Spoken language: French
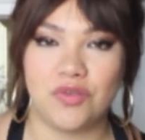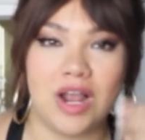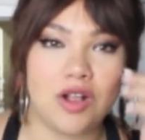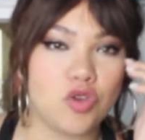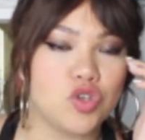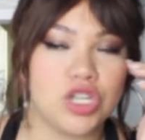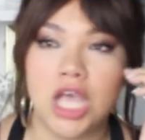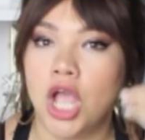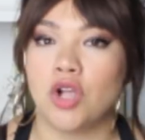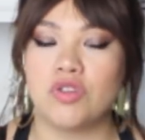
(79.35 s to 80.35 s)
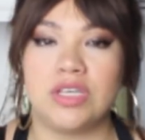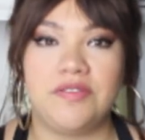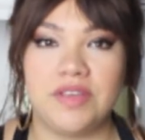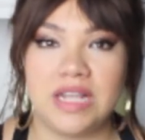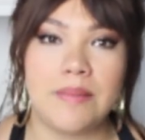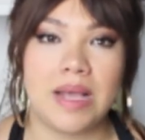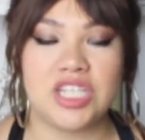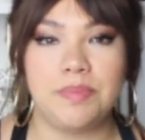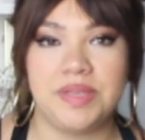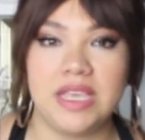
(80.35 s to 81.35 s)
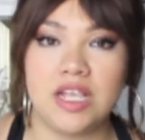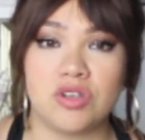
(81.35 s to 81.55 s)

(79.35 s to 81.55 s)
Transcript: voilà quand j'ai quand j'ai fait de la marche à pied,